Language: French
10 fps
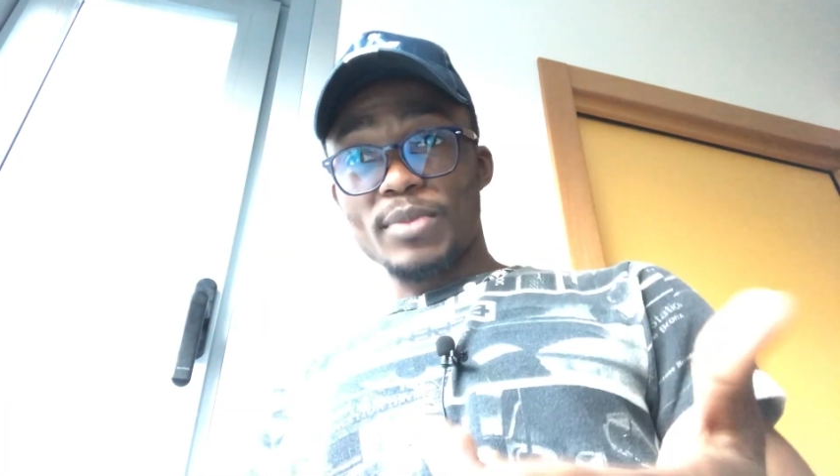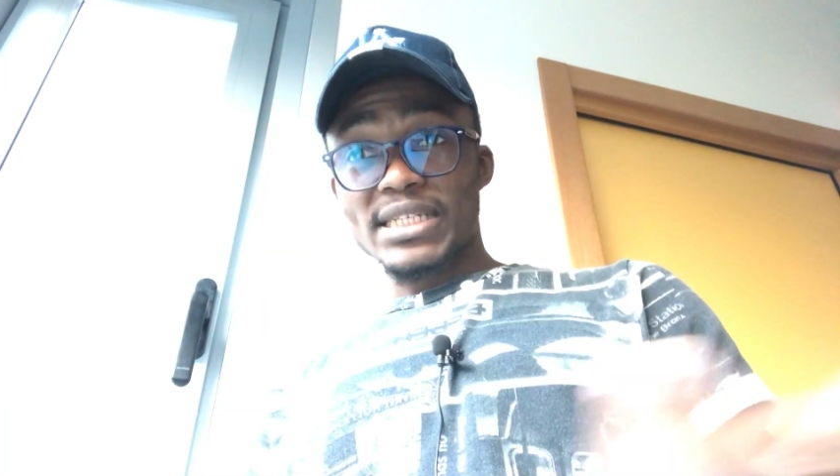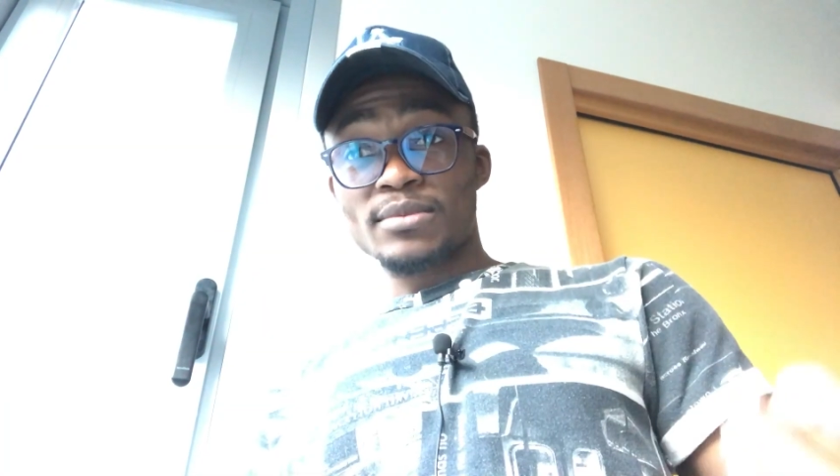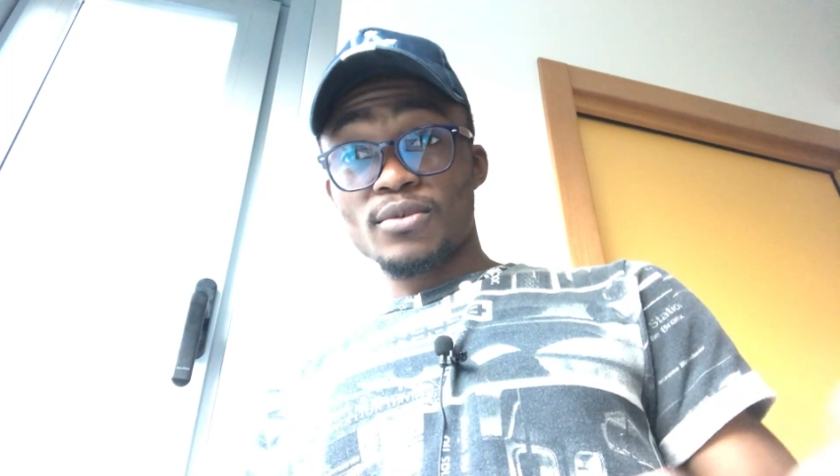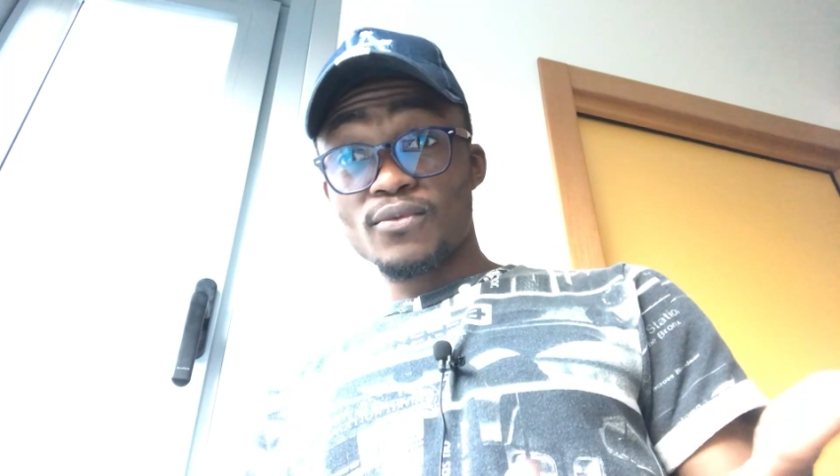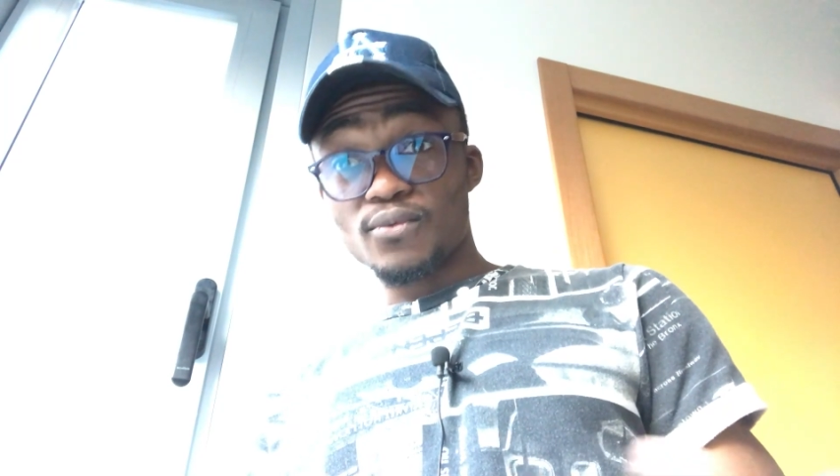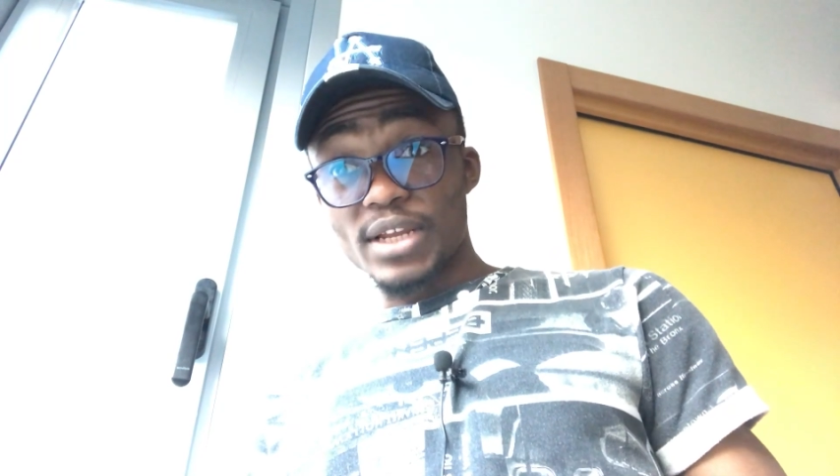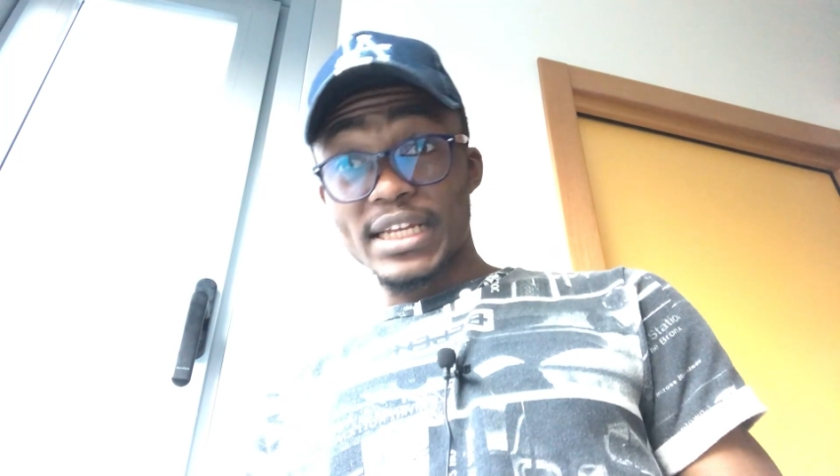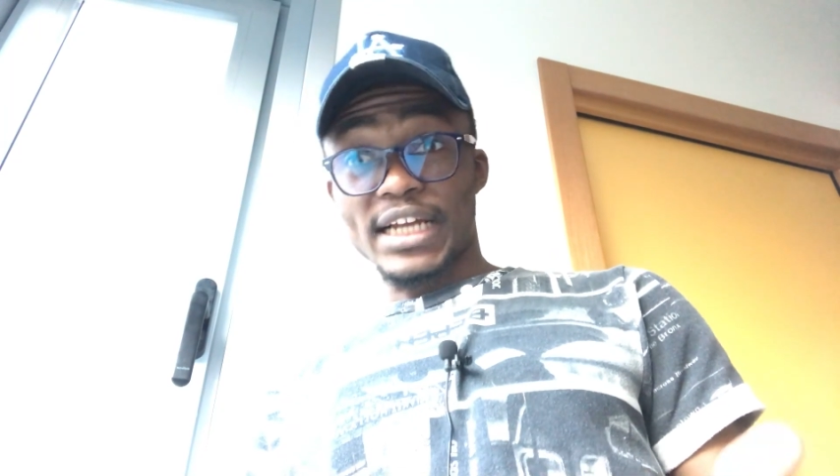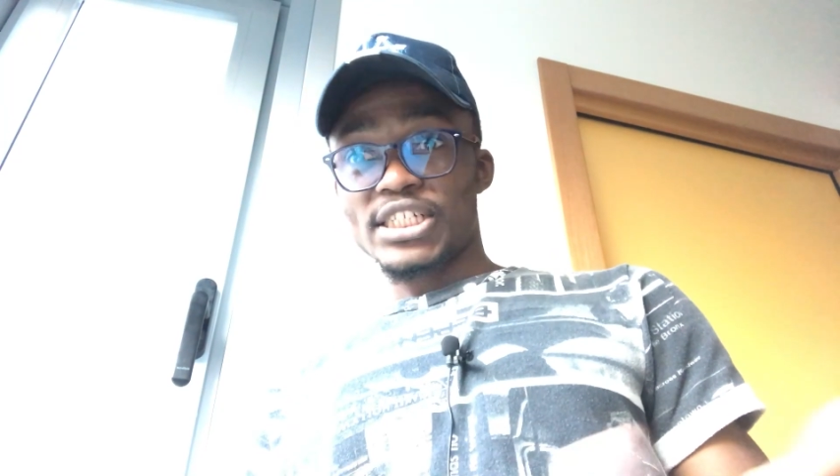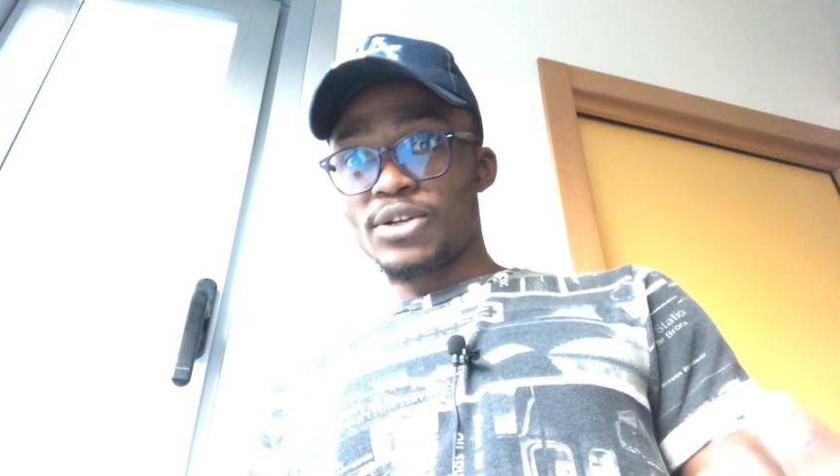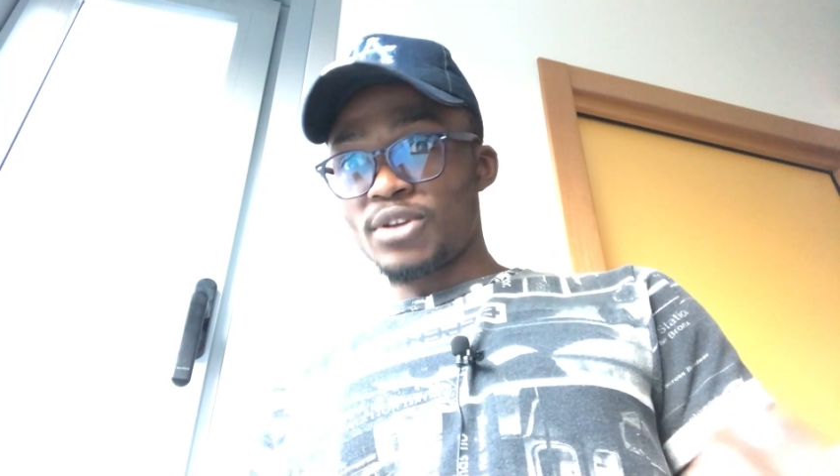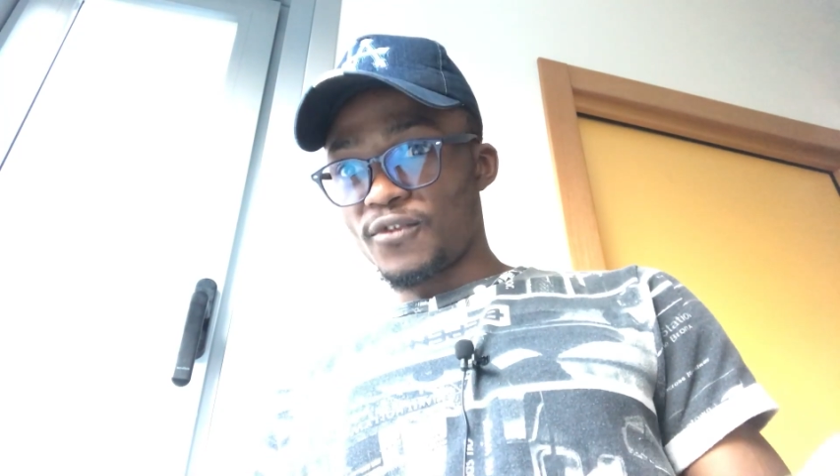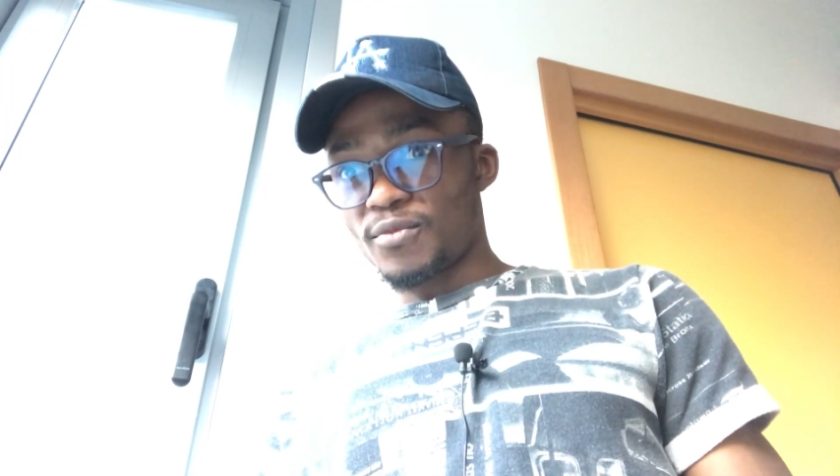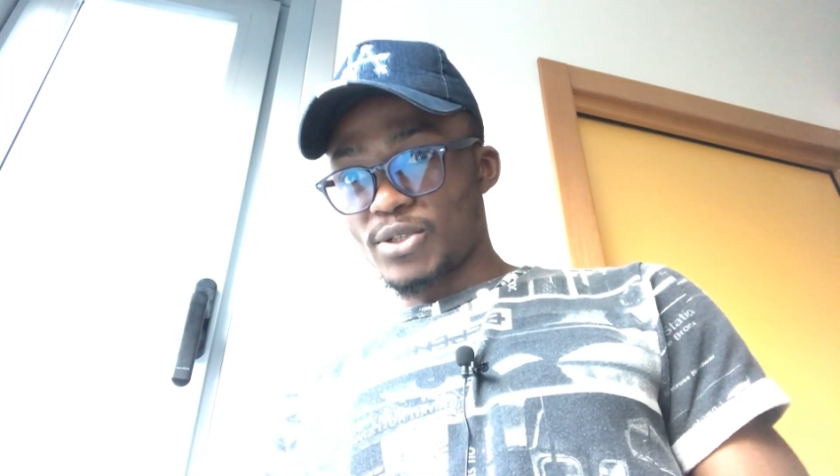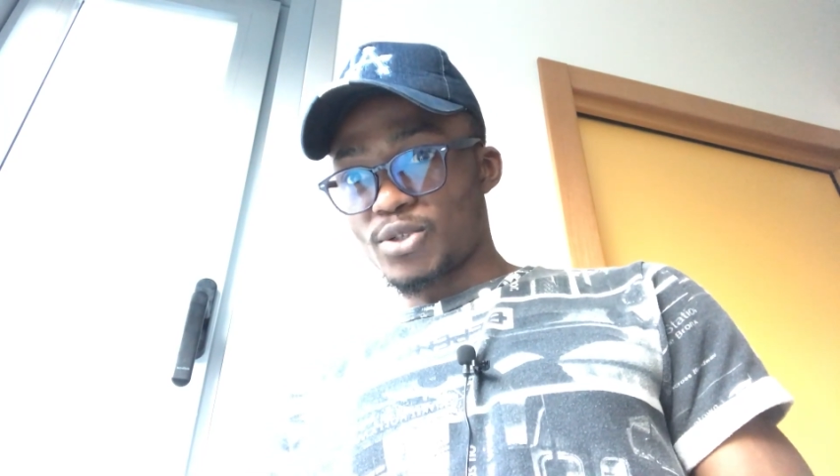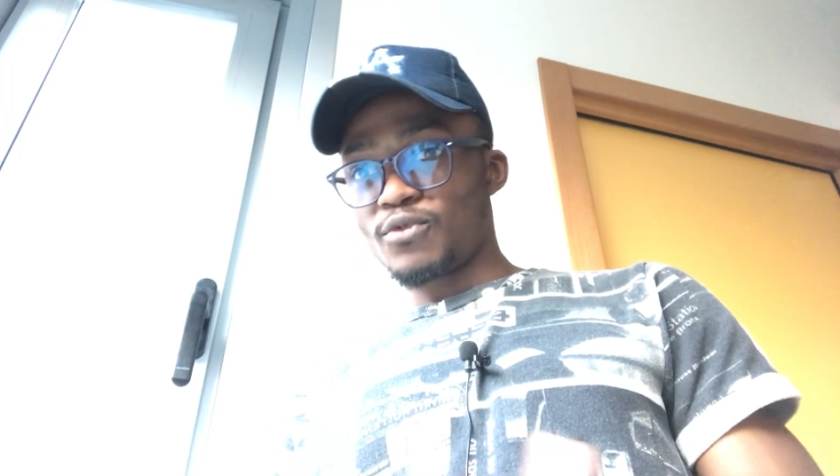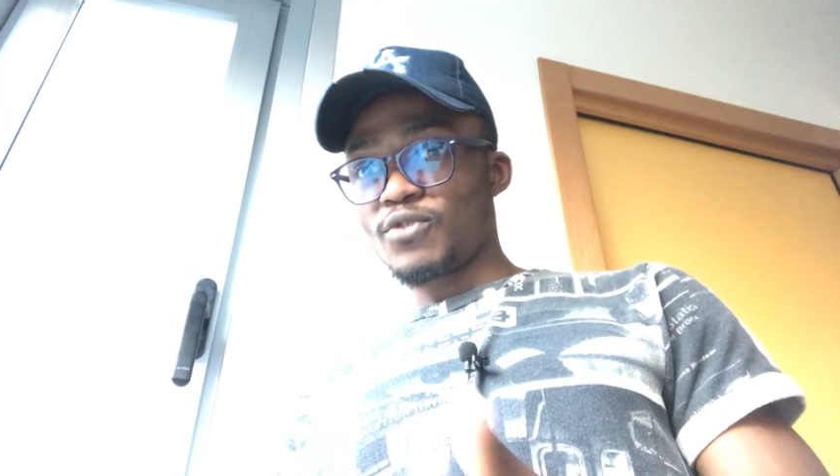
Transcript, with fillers: par exemple que vous voulez cacher une information,